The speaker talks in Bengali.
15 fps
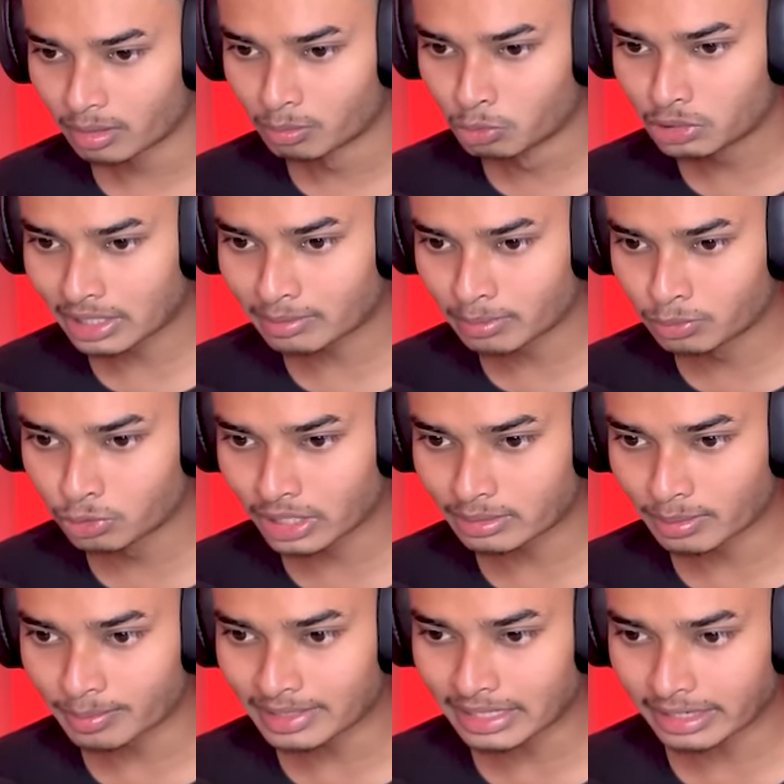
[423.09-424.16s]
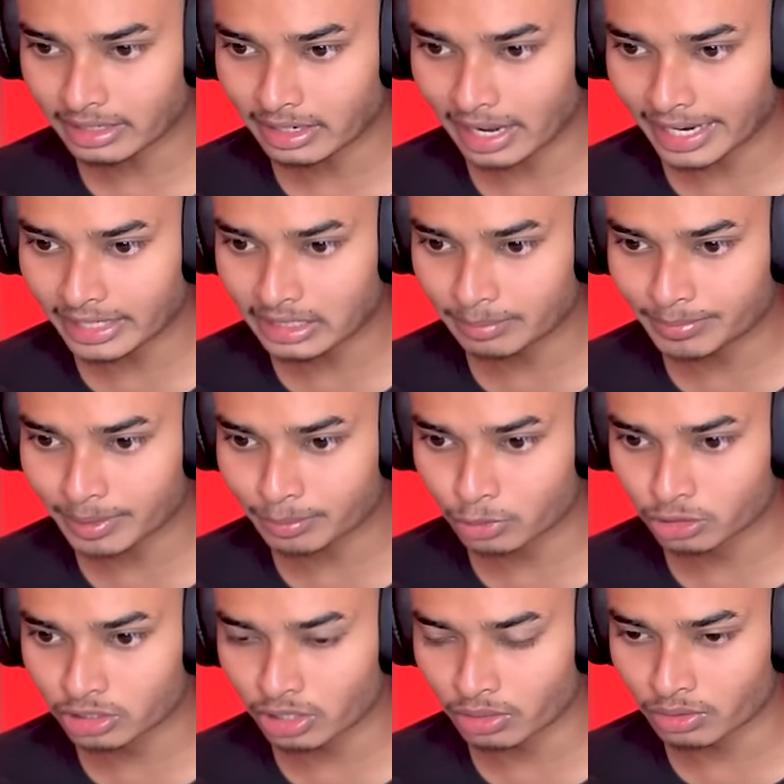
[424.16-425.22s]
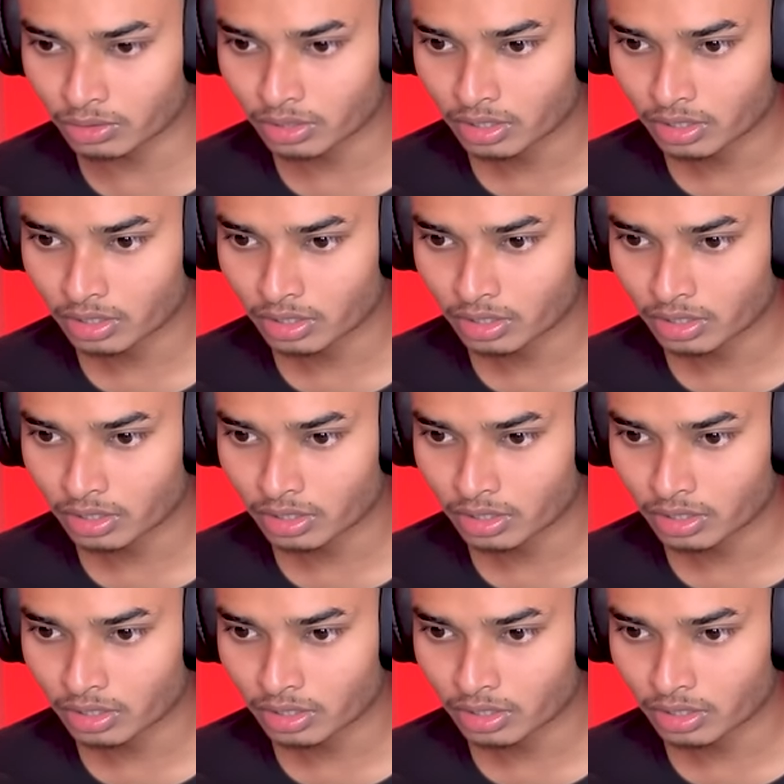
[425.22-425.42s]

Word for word: ভূত আসবে ভূত আসবে আমি জানি লাইট টিপটপ করছিল